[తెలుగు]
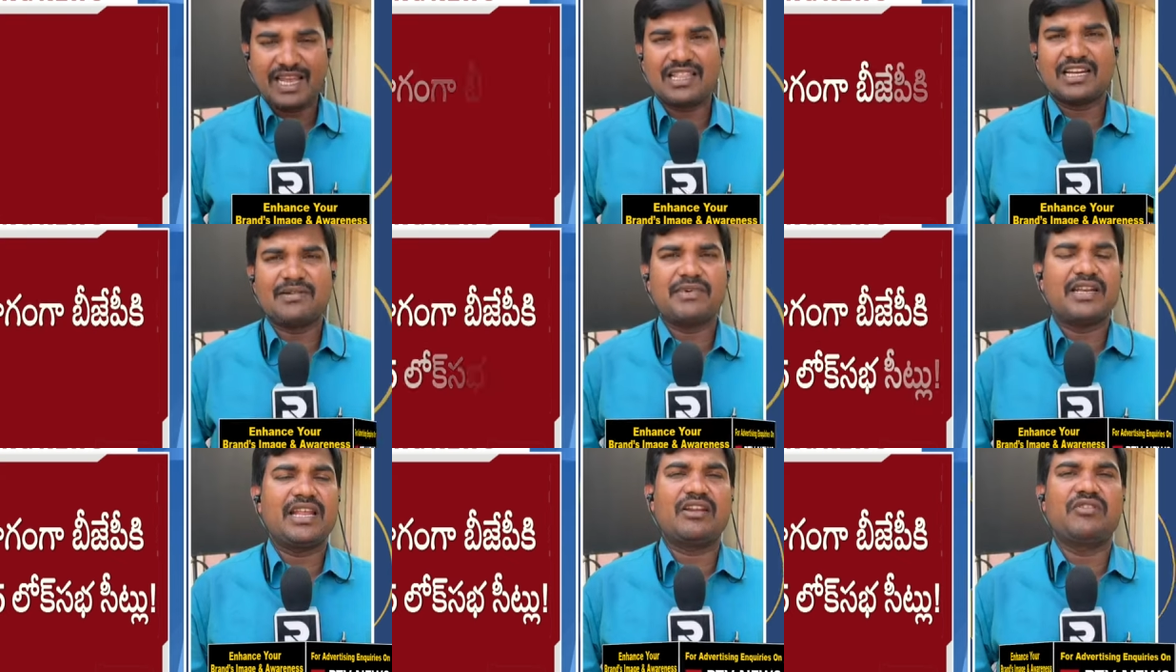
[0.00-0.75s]
కేంద్ర
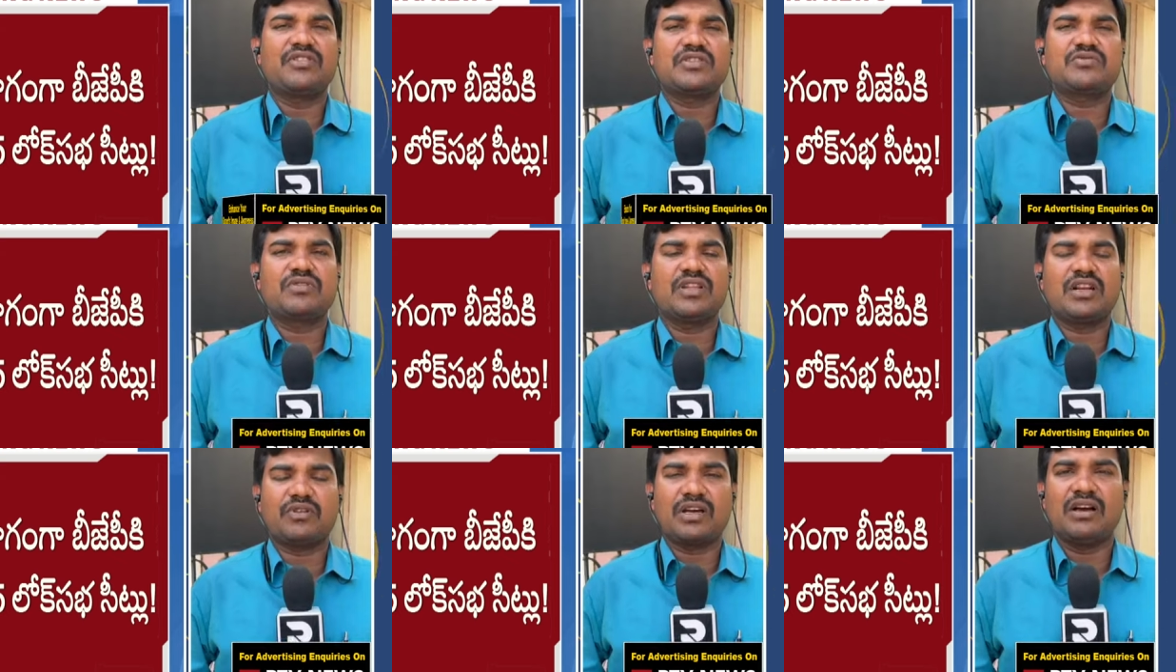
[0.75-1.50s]
కమిటీ నిర్ణయం
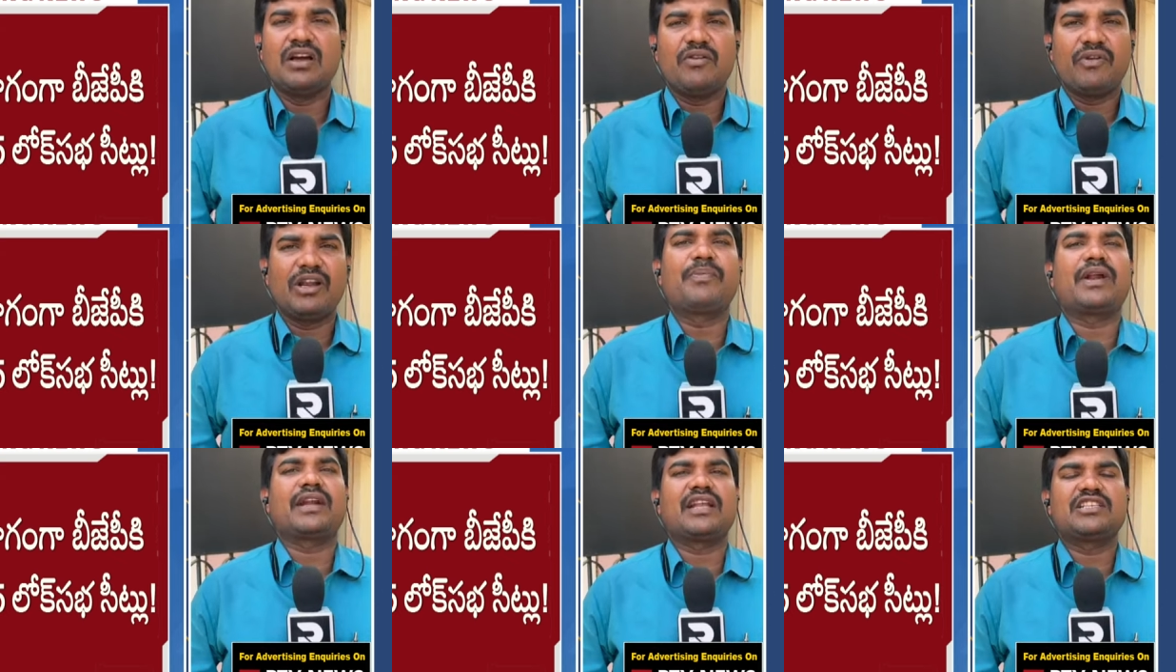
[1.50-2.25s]
తీసుకుంటుందంటే కూడా
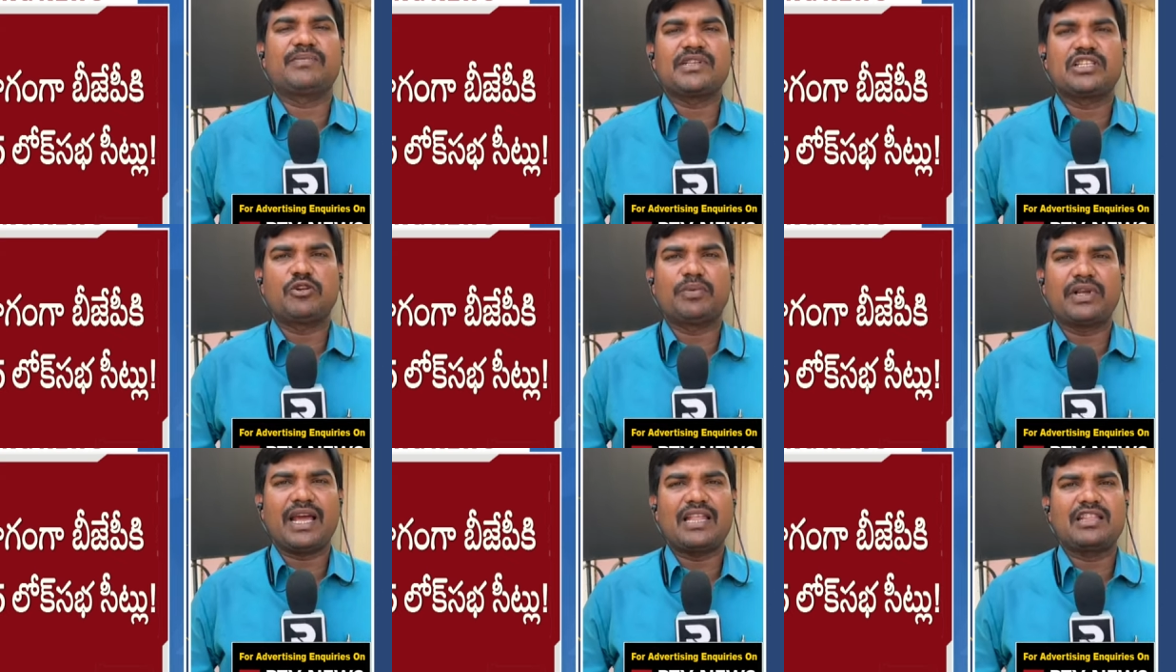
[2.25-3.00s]
వాళ్ళు ప్రకటించే పరిస్థితి
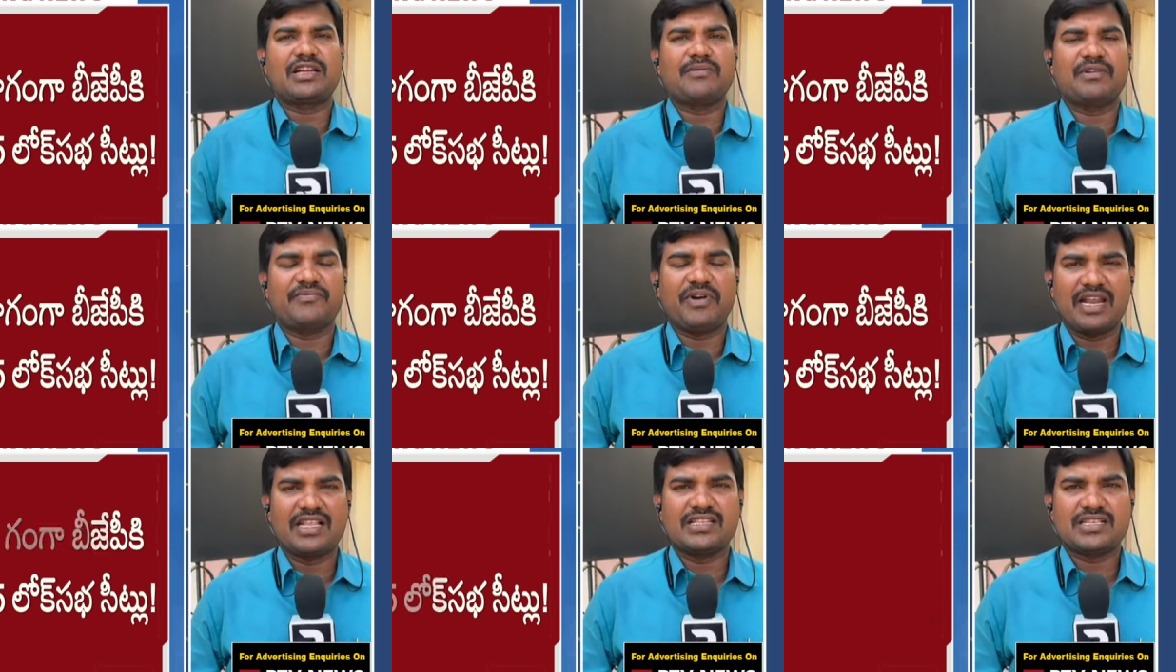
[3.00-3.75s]
ఇప్పుడు కేంద్ర కమిటీ
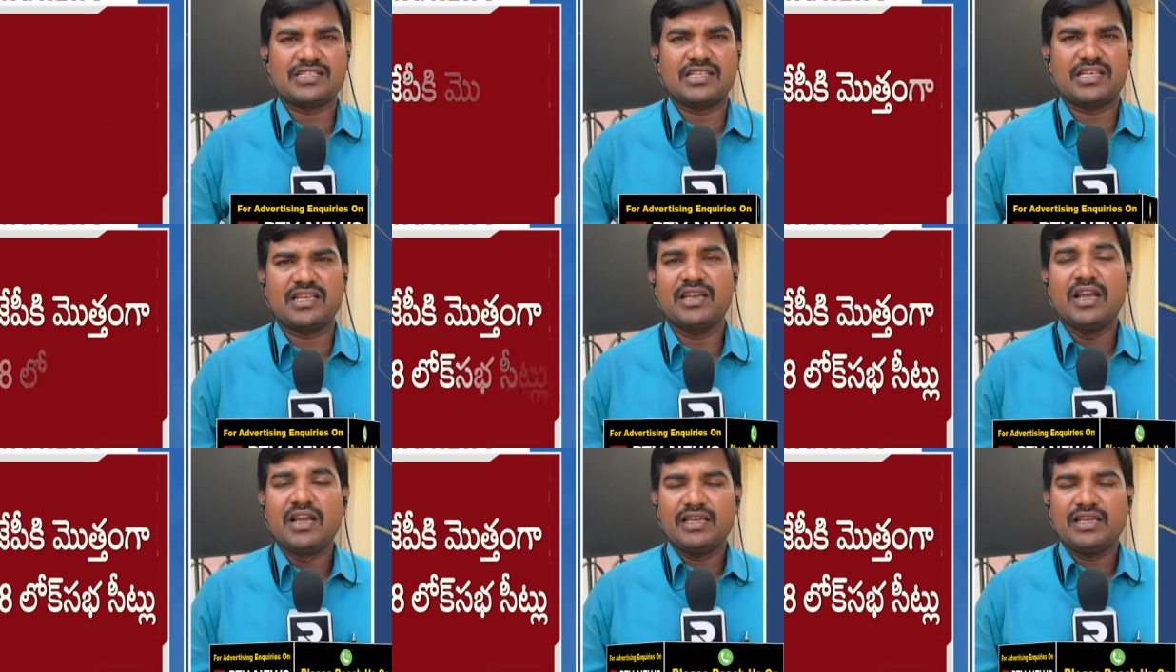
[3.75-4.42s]
ఫైనల్ చేసింది